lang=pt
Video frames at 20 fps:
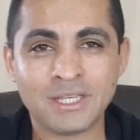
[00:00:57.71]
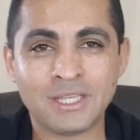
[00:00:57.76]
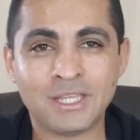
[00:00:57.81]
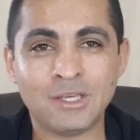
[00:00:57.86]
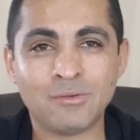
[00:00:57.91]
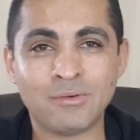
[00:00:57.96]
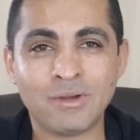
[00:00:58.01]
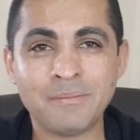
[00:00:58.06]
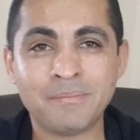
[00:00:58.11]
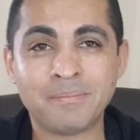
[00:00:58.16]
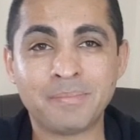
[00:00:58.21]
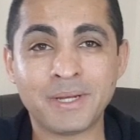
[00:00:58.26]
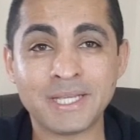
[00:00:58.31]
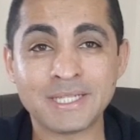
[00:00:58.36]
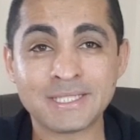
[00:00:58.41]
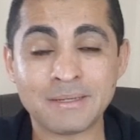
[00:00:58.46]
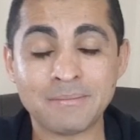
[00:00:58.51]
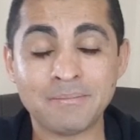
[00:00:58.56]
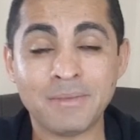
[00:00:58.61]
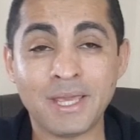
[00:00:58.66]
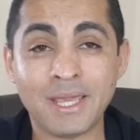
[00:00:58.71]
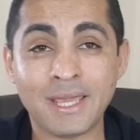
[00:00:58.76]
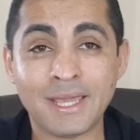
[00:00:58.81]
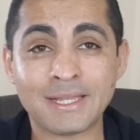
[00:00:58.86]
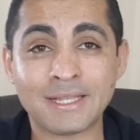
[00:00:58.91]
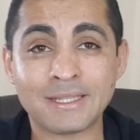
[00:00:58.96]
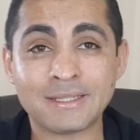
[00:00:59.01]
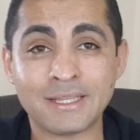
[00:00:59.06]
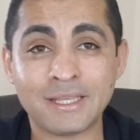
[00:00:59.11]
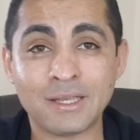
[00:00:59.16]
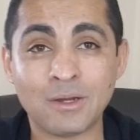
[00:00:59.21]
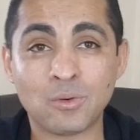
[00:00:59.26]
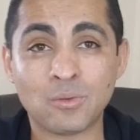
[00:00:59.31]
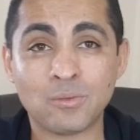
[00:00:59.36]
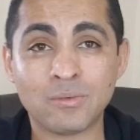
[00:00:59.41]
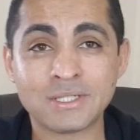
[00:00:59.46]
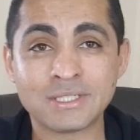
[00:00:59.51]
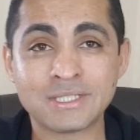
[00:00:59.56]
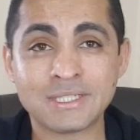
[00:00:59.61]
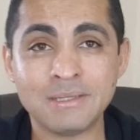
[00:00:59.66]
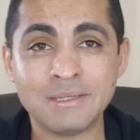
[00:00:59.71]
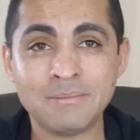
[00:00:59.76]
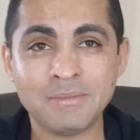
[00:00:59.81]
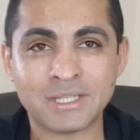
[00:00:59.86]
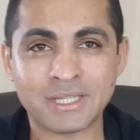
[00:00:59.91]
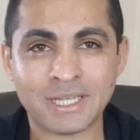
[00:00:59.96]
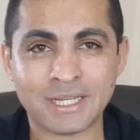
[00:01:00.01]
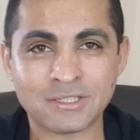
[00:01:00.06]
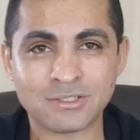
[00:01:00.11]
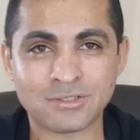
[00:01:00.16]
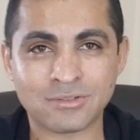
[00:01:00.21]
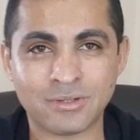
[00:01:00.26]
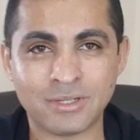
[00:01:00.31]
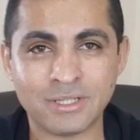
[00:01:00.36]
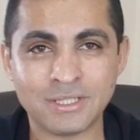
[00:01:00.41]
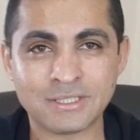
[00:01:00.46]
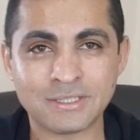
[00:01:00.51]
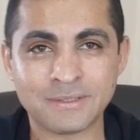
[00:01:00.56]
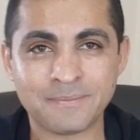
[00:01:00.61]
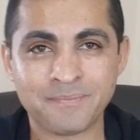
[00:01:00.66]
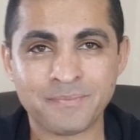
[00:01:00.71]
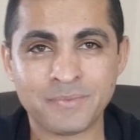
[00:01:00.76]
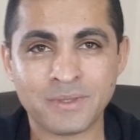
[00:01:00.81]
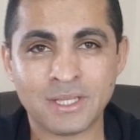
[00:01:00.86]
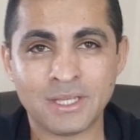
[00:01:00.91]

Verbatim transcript: que uma empresa MEI ela tem algumas limitações,